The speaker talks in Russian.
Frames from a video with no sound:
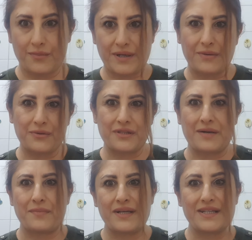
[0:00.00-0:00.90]
Доброе утро,
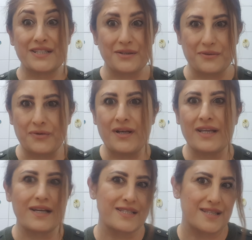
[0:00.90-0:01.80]
мои чекули.
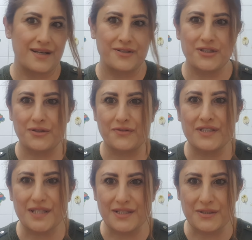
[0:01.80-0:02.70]
Я знаю, что вы
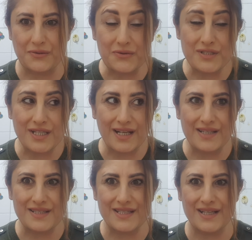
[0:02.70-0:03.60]

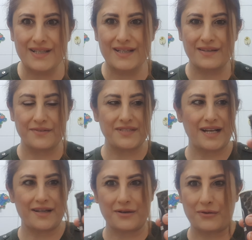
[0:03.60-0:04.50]
соскучились,
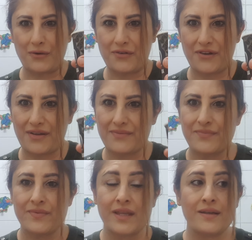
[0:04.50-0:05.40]
взяли кофе.
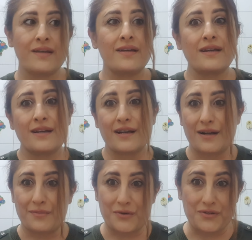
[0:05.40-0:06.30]

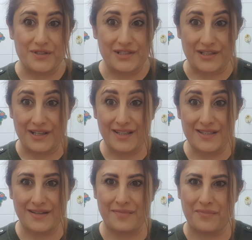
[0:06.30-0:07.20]
Кому
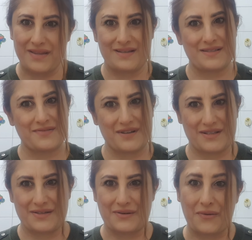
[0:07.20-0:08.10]
интересно, по
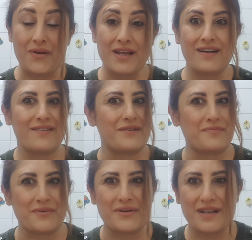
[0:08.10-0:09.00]
названию ролика вы
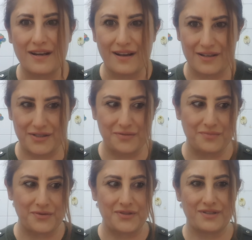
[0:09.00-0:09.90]
поняли, о чем
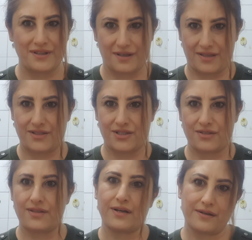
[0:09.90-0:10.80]
будет речь.
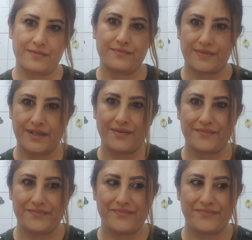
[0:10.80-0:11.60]
Да, да.